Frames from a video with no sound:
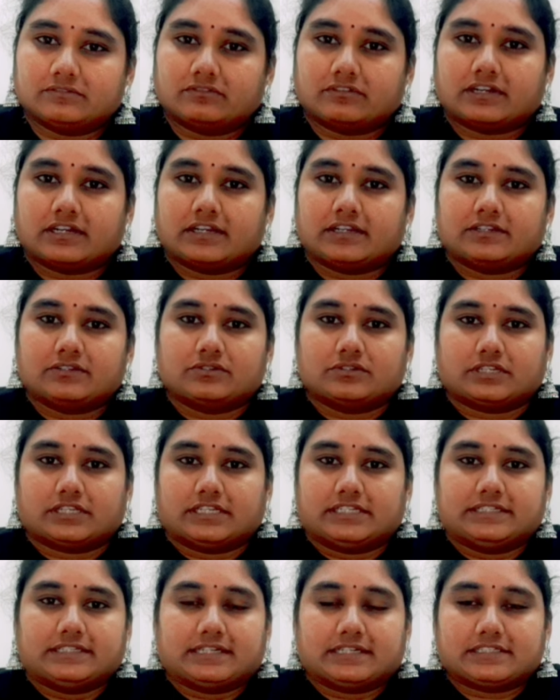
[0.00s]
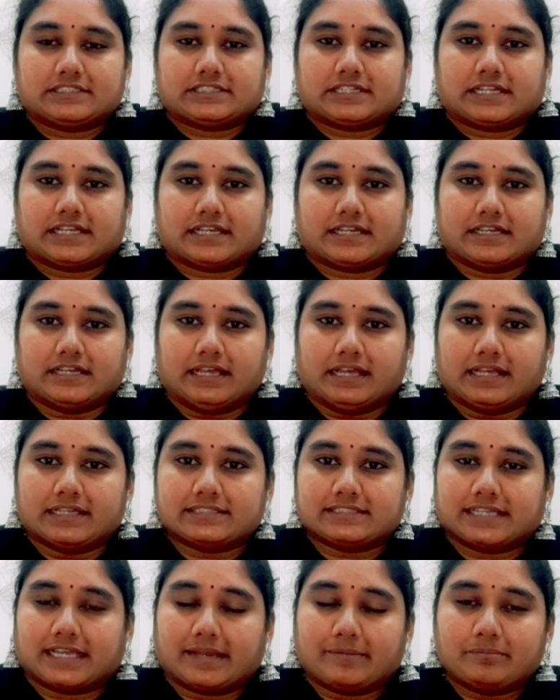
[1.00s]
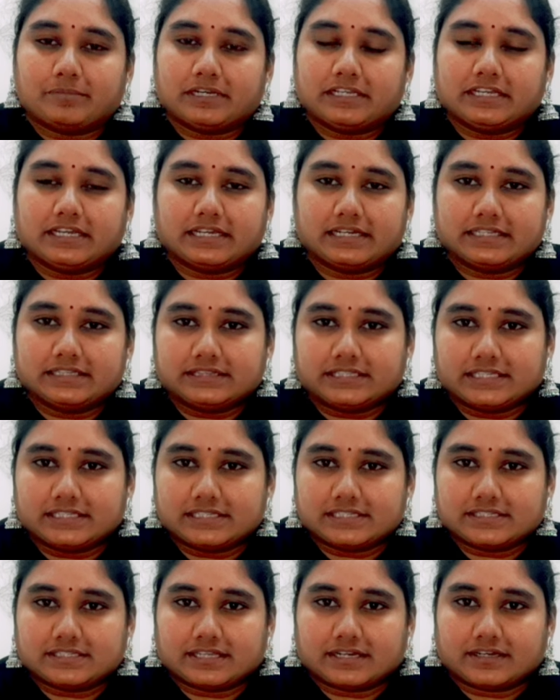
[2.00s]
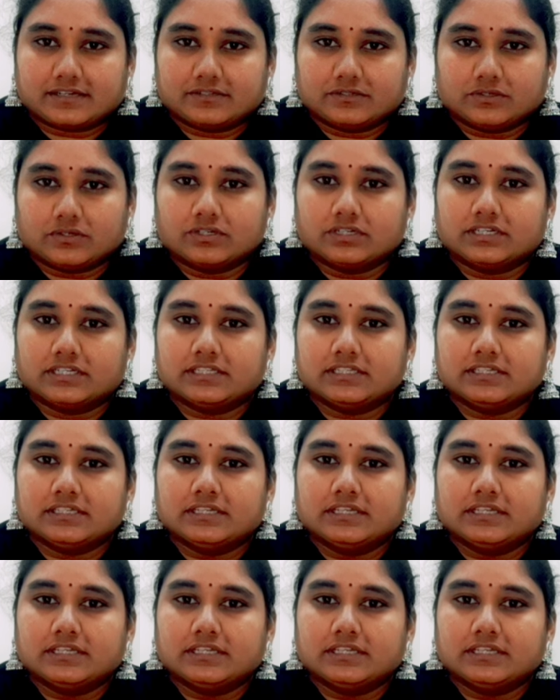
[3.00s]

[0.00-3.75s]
వాళ్ళకి ఇంట్రెస్ట్ లేక ఆ శాంప్లింగ్ అనేది తీసేశారనుకోండి